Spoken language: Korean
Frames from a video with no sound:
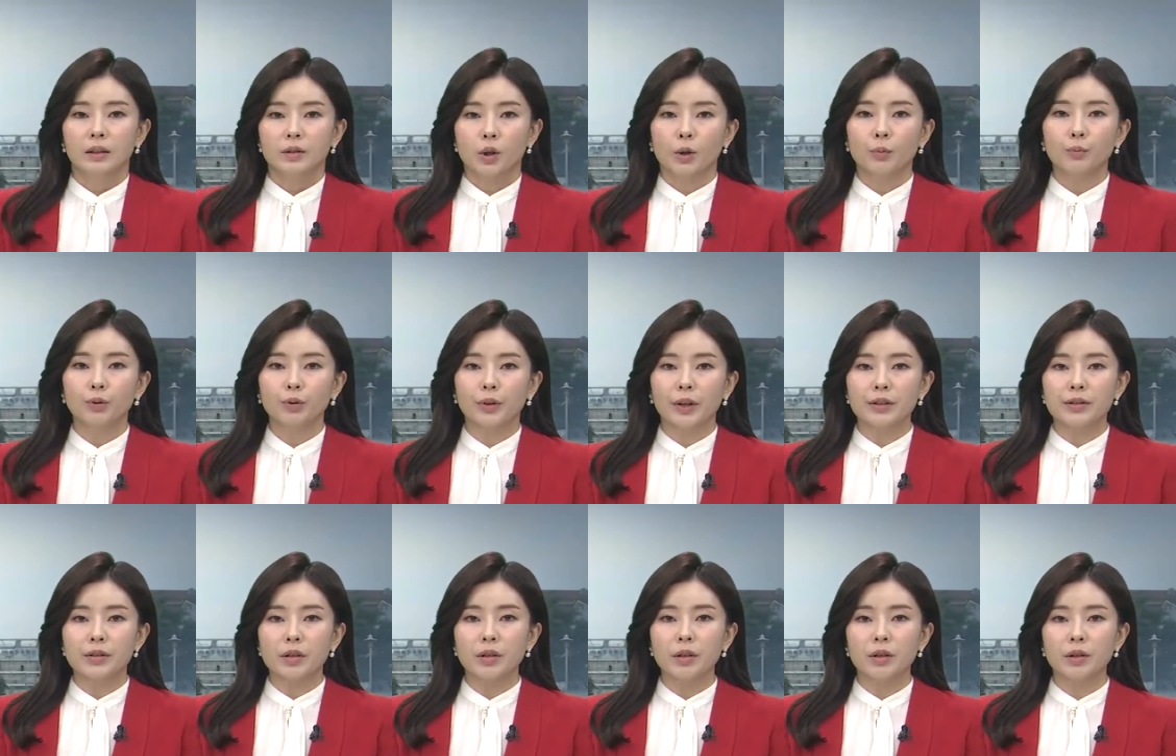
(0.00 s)

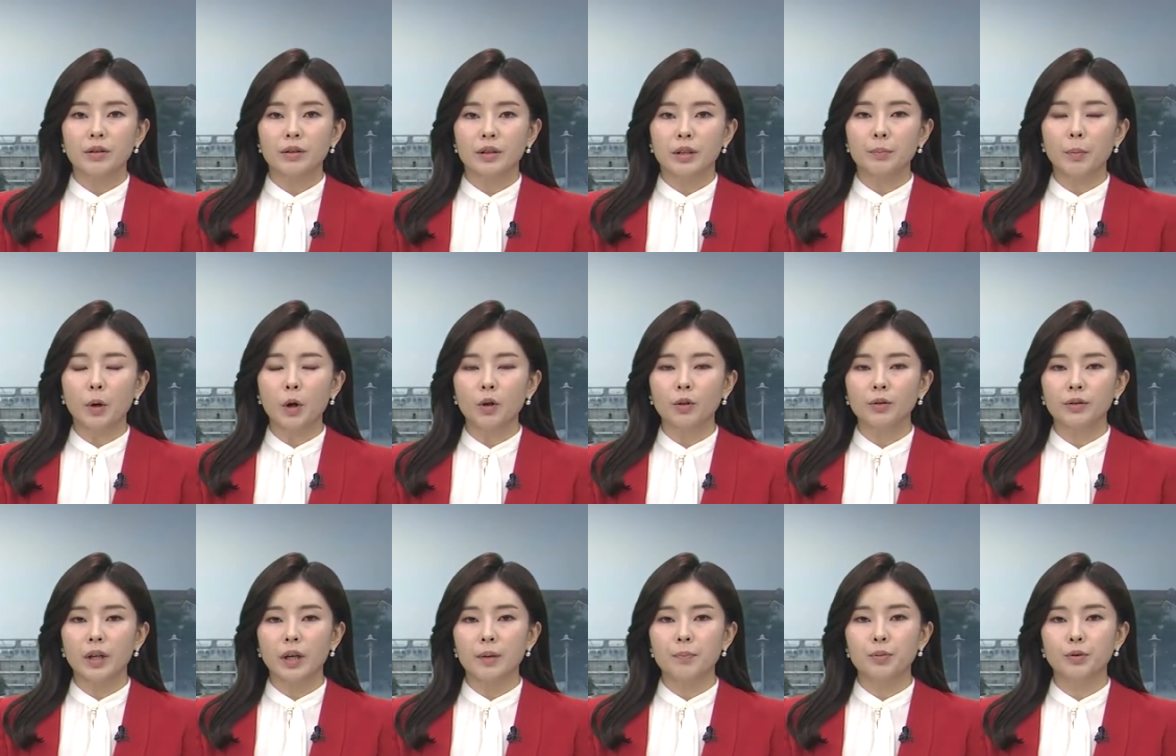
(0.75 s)
전북에서
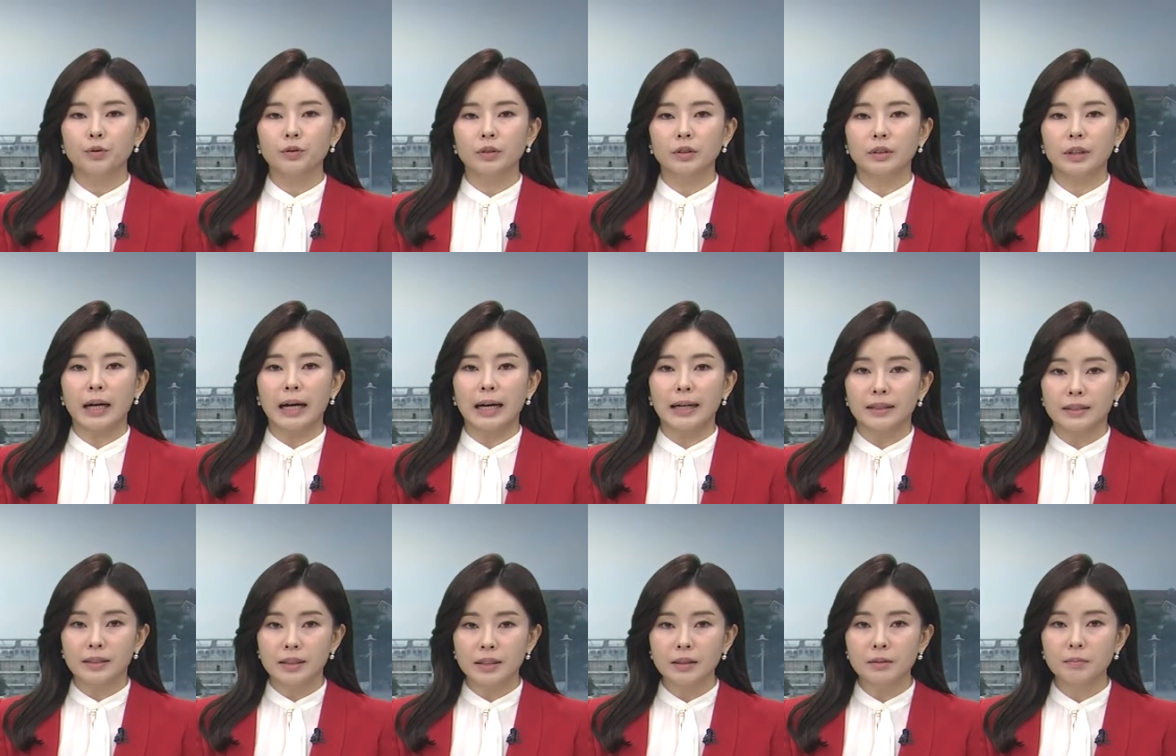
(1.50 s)
이번 태풍을
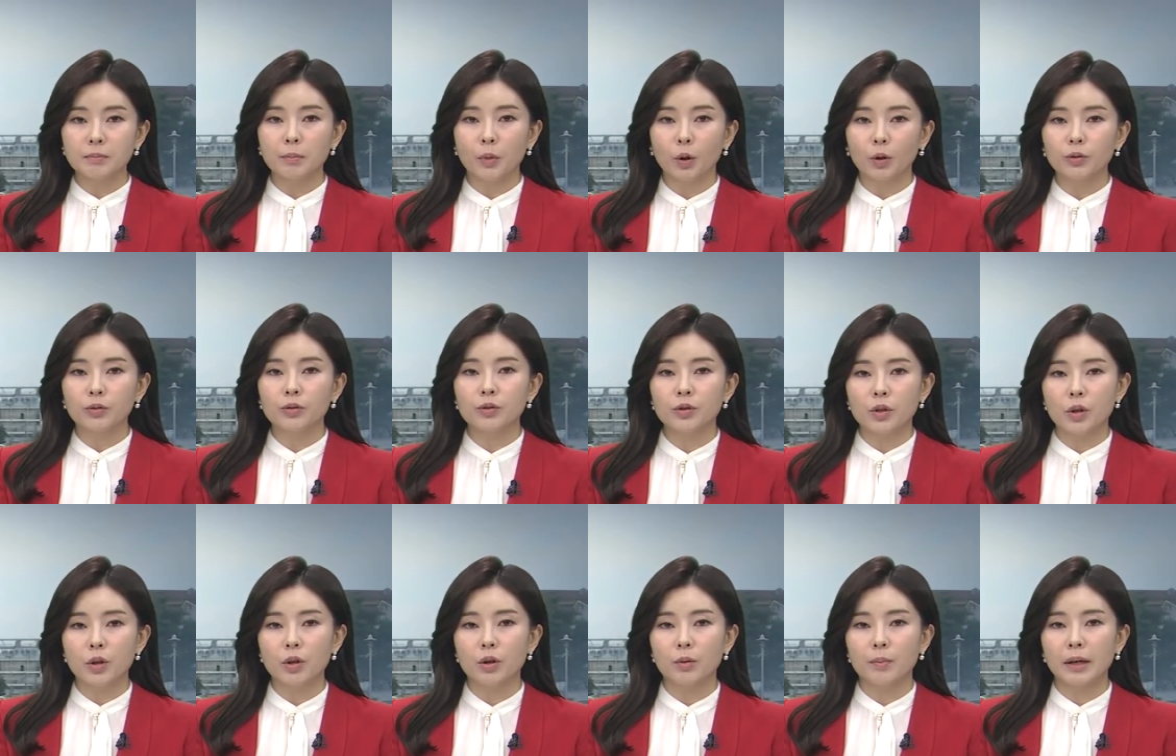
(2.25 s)
가장
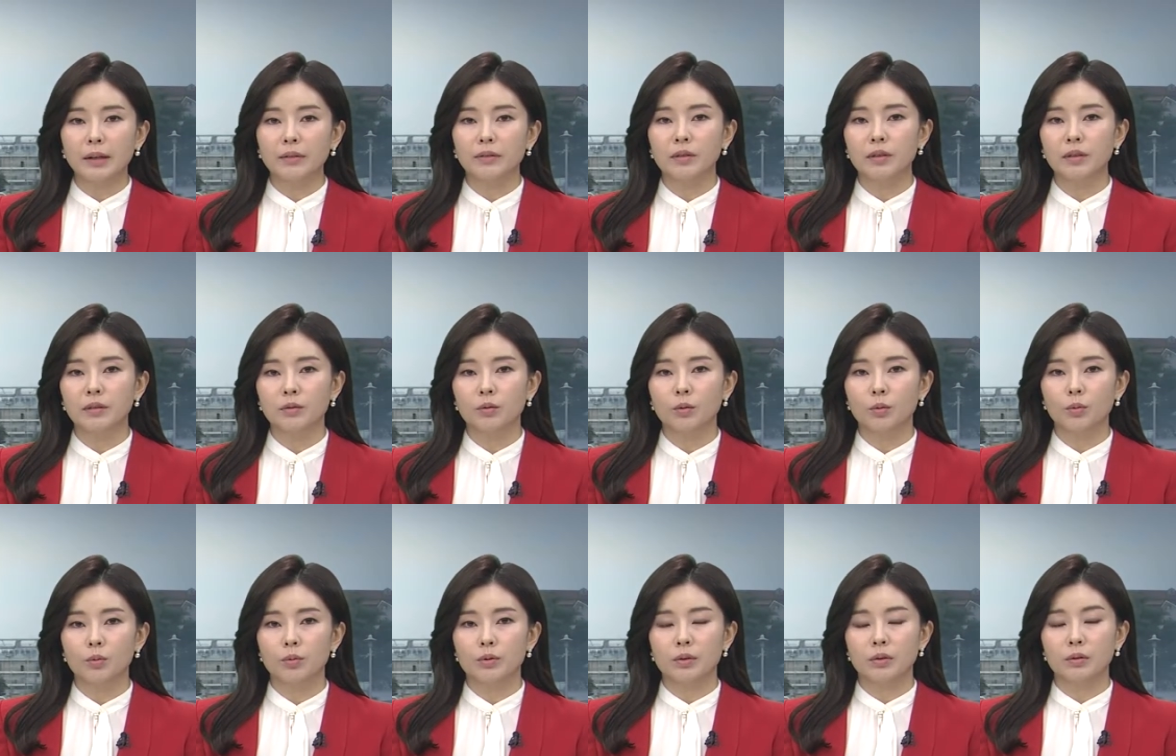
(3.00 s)
먼저 맞는
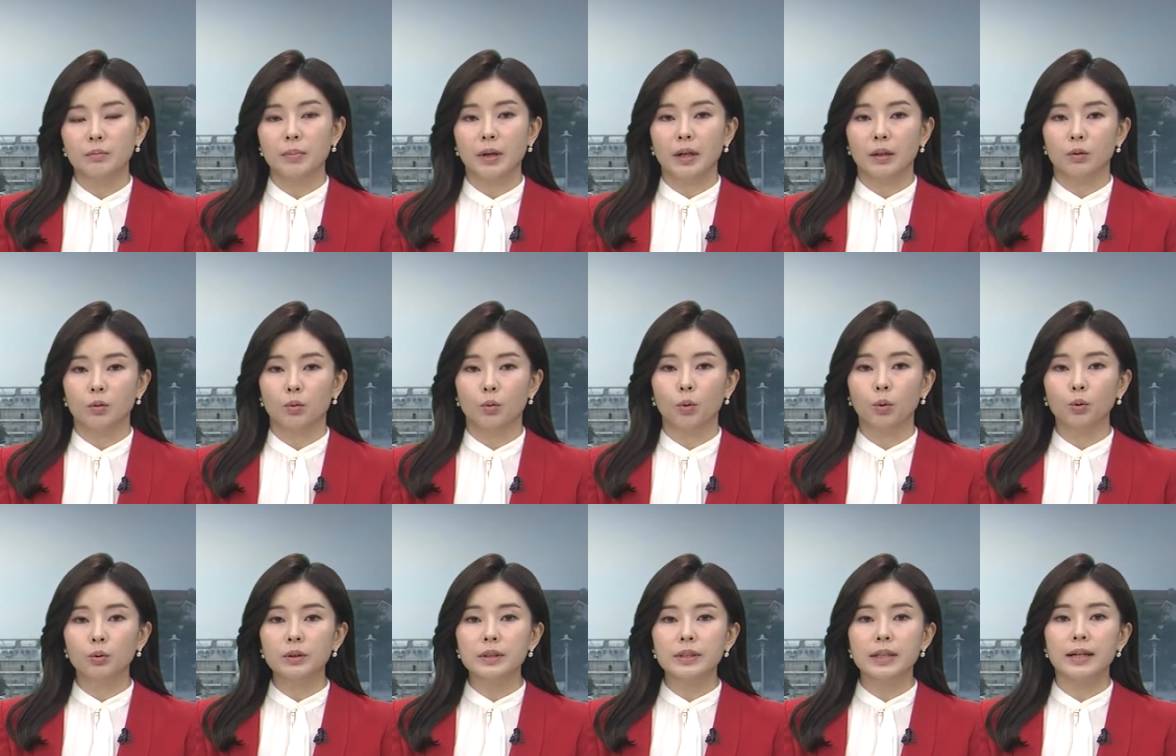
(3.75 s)
곳은 바로
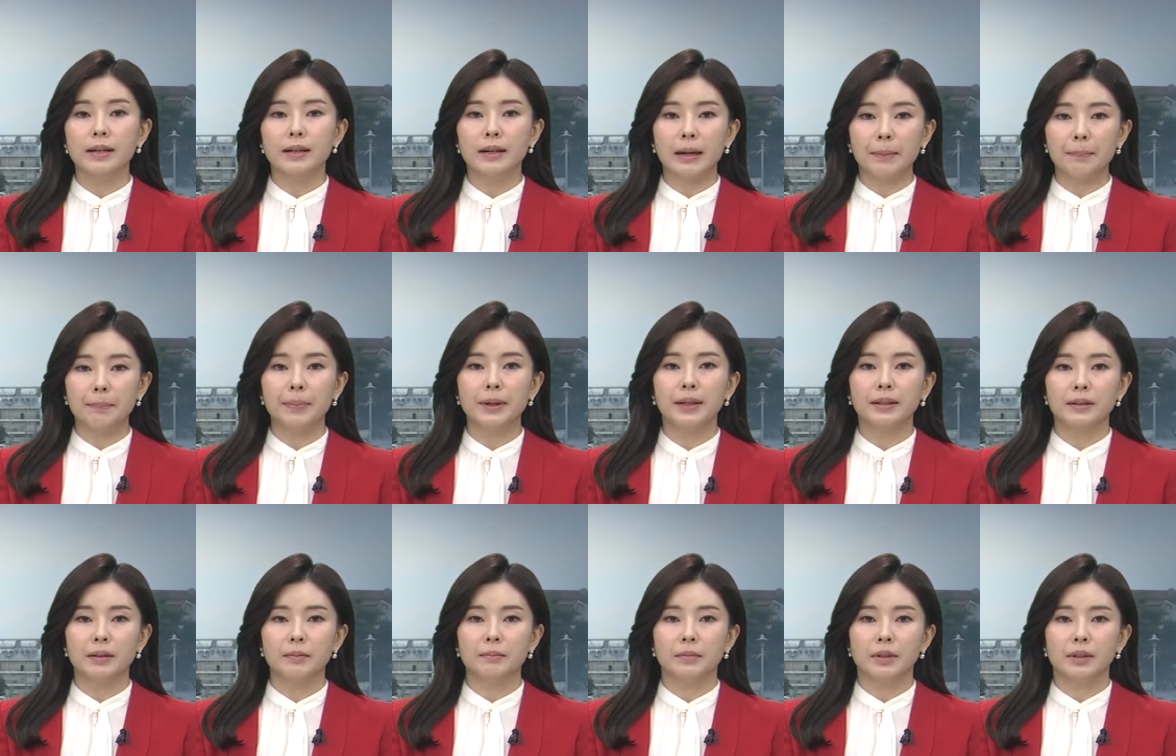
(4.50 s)
고창
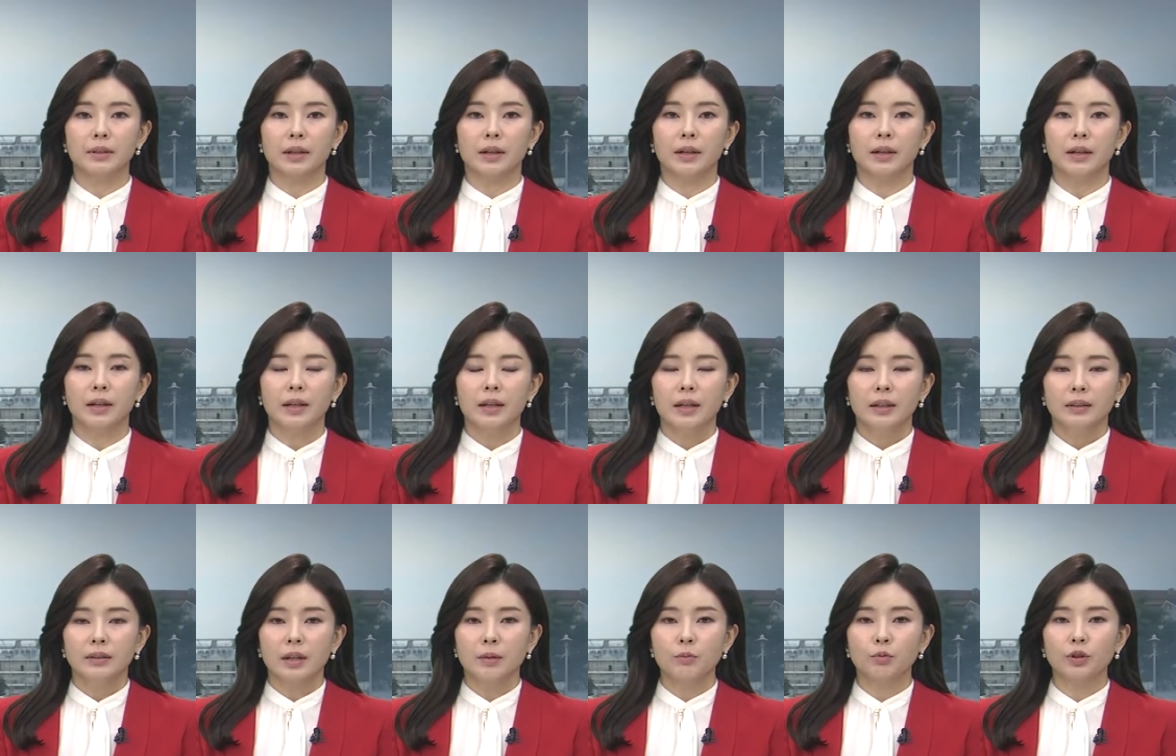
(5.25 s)
앞바다입니다.
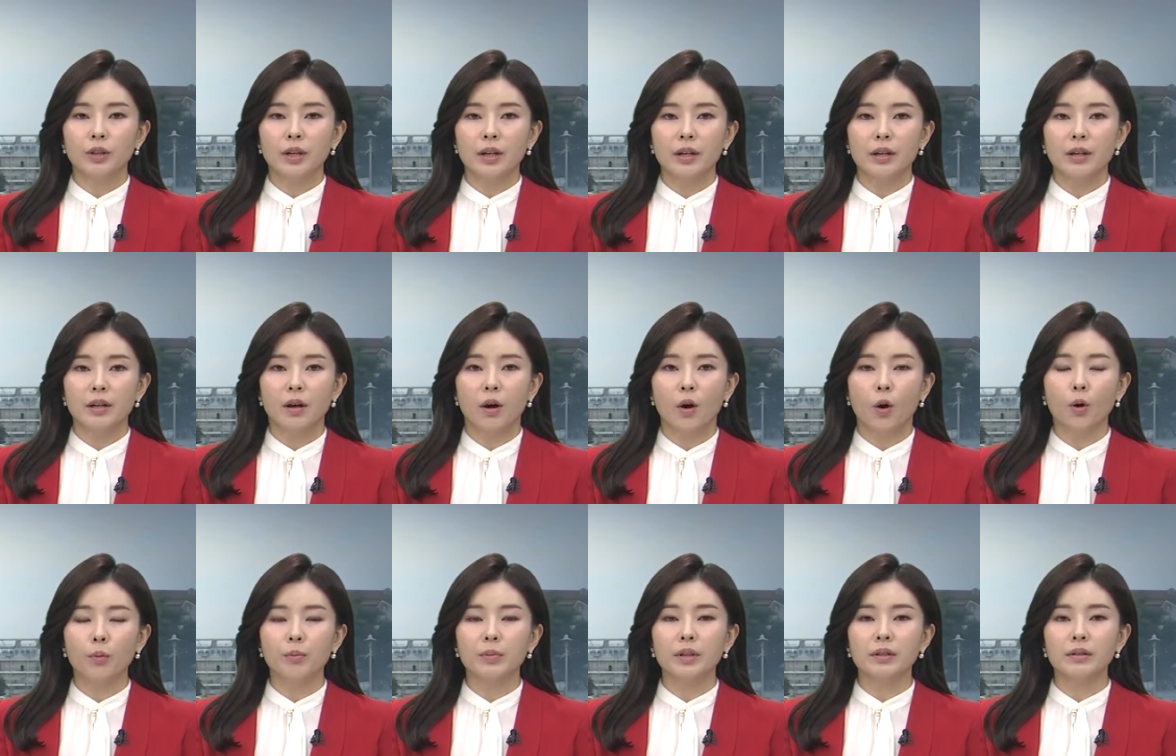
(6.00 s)
때문에
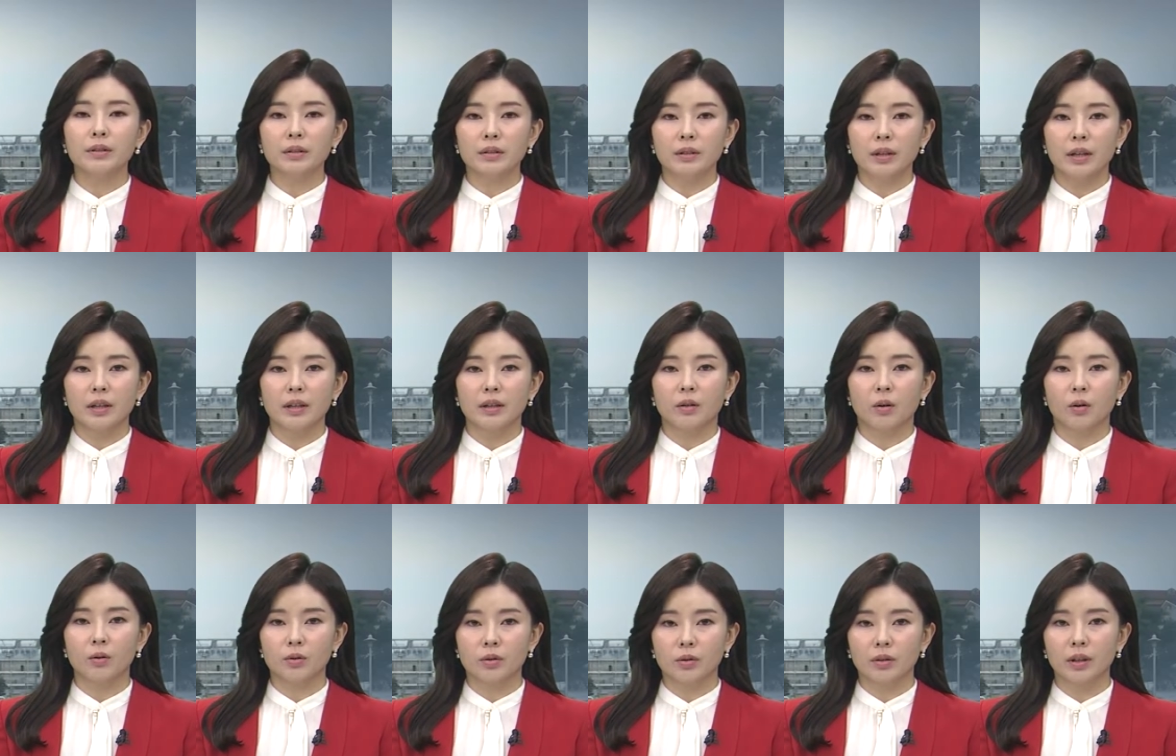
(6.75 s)
어민들의
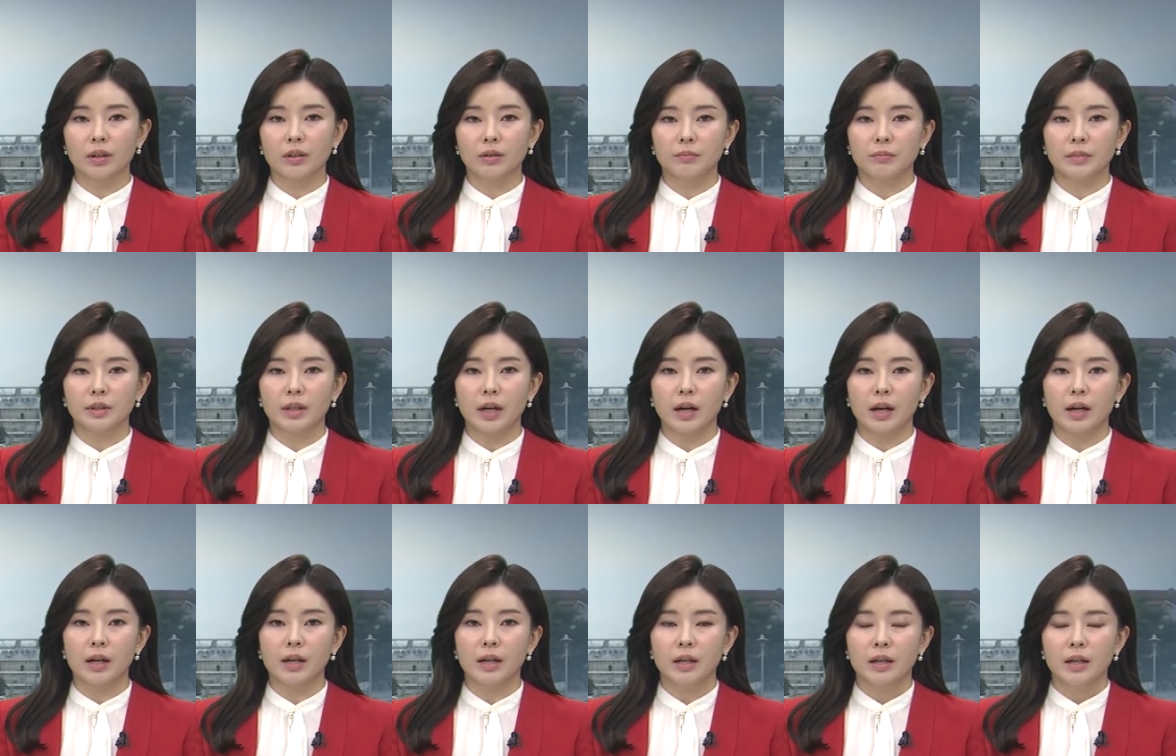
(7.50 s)
걱정이
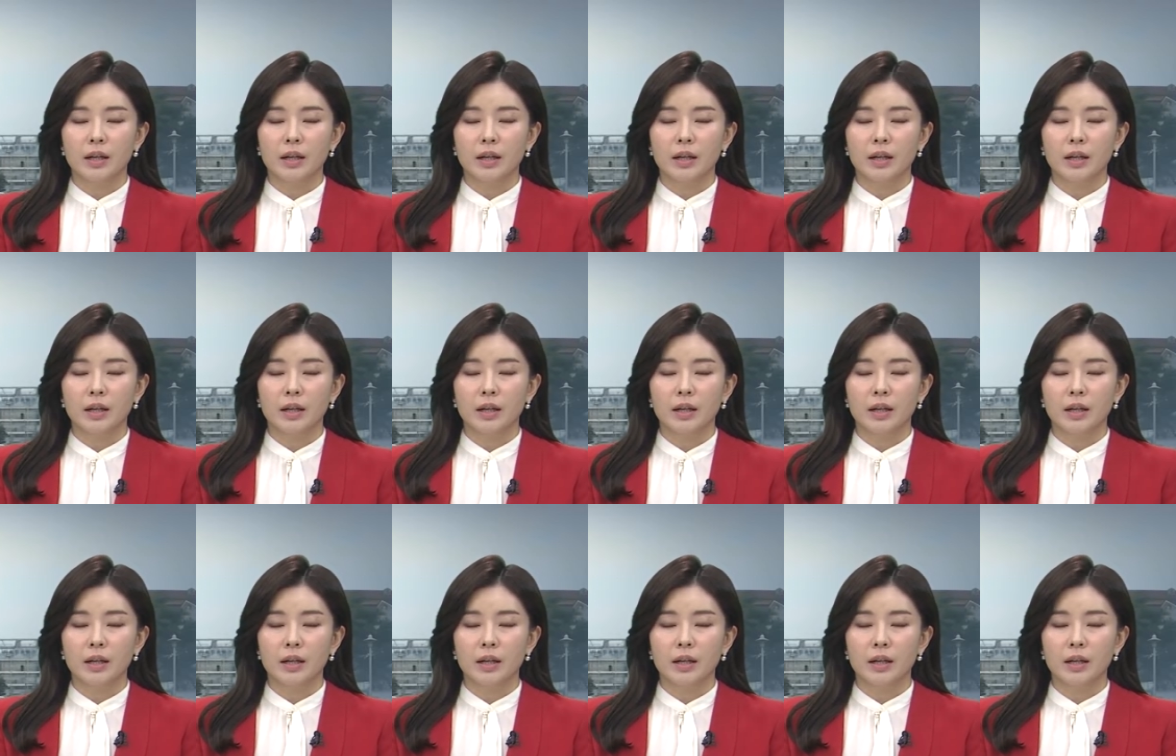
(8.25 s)
큽니다.